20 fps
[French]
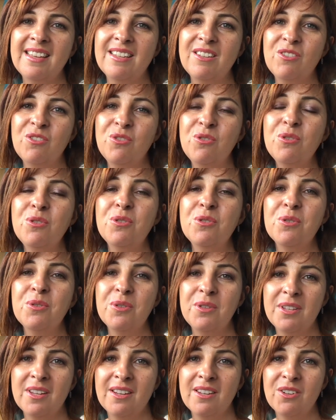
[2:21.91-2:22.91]
Juste
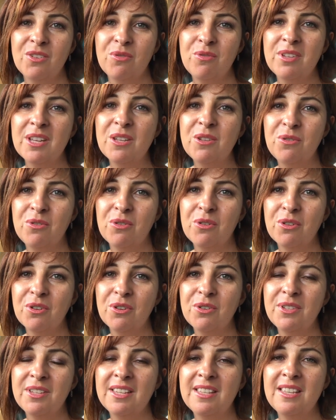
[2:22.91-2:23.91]
ça, je vous assure que
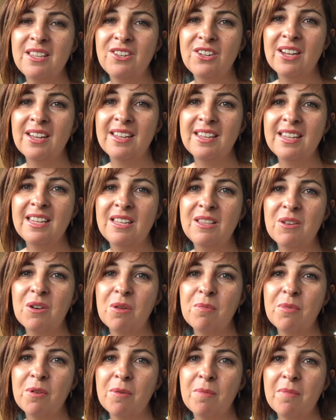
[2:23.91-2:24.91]
c'est déjà énorme.